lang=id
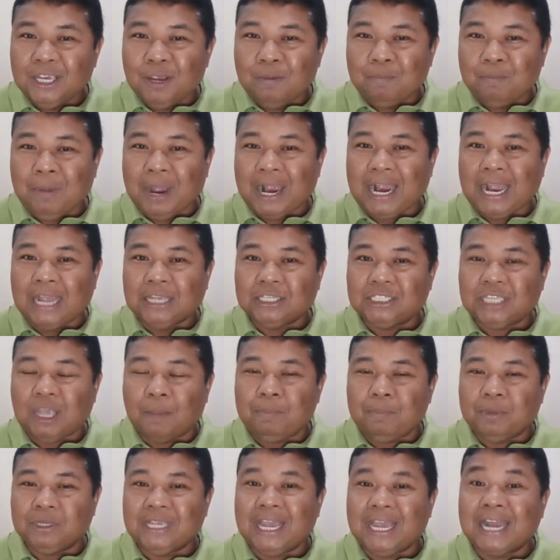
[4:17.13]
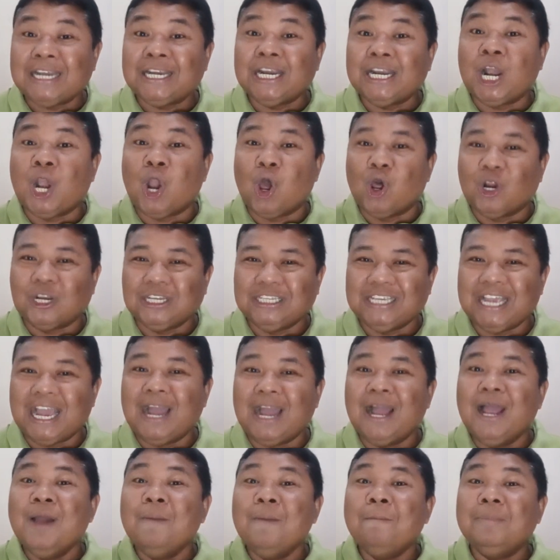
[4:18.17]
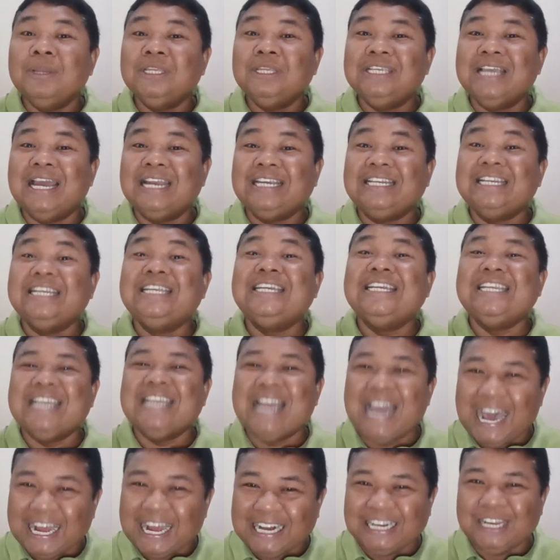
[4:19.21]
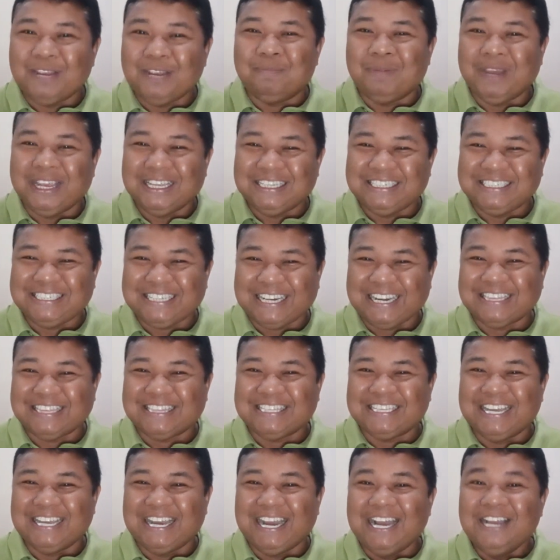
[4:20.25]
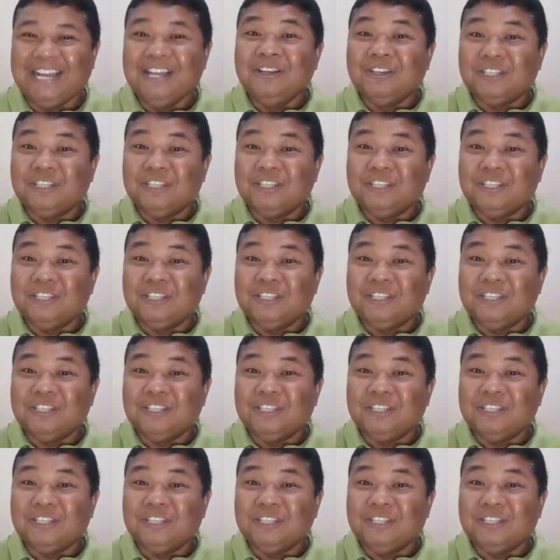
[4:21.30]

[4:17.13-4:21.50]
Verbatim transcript: maka sapinya nelornya menjadi diare mencret ya.